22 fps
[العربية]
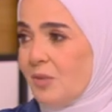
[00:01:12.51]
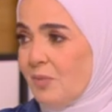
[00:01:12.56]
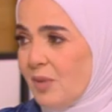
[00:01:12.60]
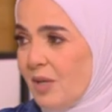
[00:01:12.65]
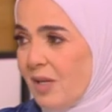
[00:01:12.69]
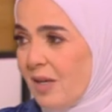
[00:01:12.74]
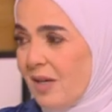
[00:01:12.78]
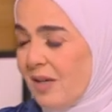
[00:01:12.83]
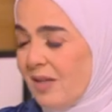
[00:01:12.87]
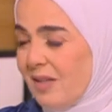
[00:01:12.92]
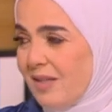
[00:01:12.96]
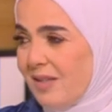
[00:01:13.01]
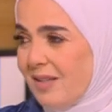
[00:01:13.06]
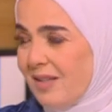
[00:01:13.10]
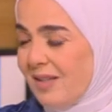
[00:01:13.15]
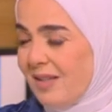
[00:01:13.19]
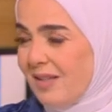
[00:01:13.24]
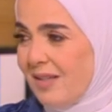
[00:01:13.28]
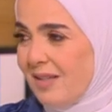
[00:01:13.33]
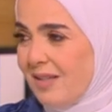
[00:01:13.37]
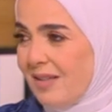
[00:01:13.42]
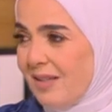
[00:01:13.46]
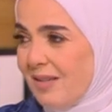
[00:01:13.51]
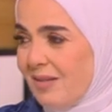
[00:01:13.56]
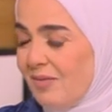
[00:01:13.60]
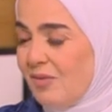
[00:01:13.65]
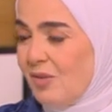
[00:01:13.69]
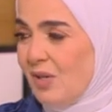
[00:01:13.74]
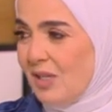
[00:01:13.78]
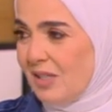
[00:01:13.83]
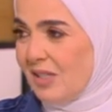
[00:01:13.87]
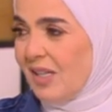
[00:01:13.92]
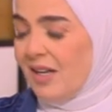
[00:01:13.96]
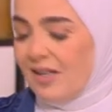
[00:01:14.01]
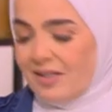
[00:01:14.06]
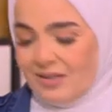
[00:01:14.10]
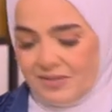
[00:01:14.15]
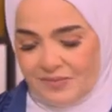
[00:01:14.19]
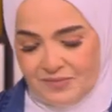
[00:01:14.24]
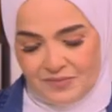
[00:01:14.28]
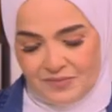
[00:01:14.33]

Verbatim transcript: ربنا في وقتها في وقتها في